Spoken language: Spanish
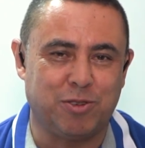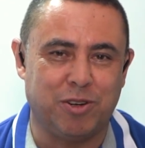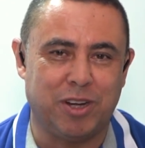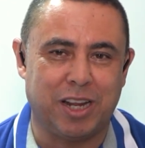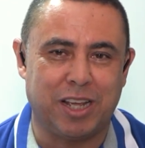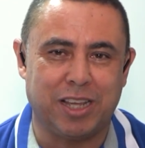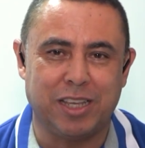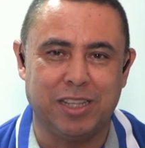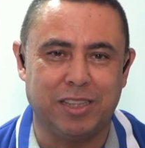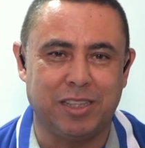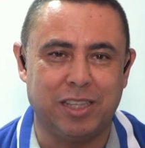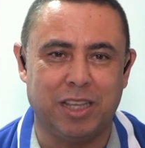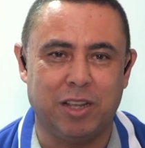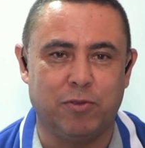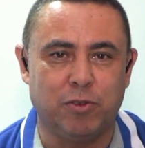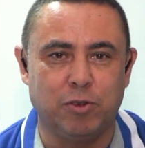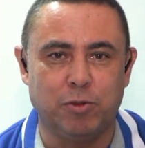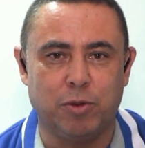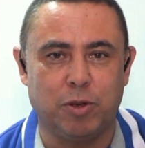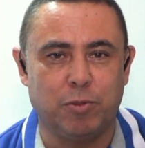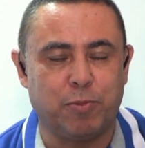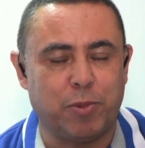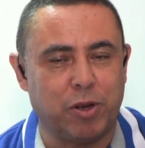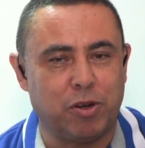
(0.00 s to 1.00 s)
con la gente del
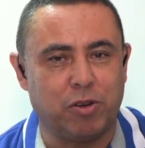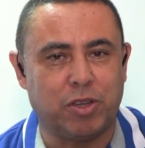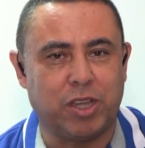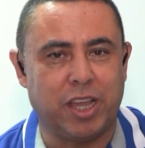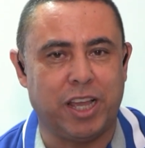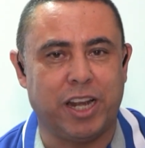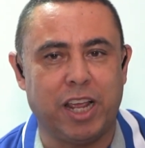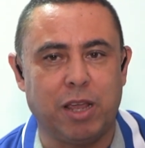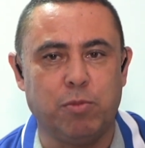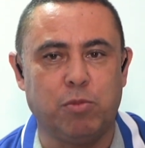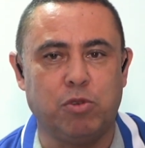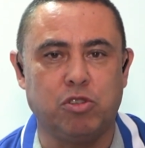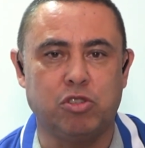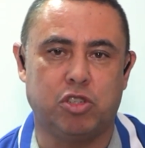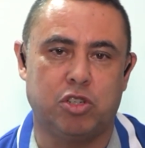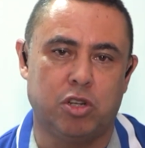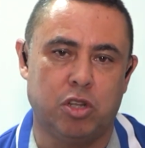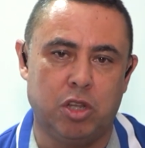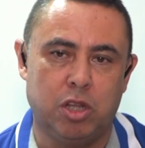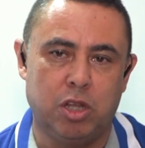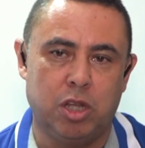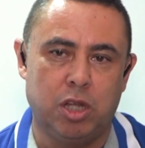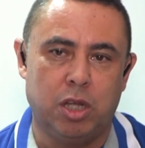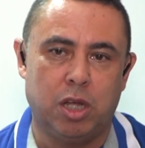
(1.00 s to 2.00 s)
fútbol, pero
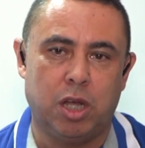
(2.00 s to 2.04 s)
queremos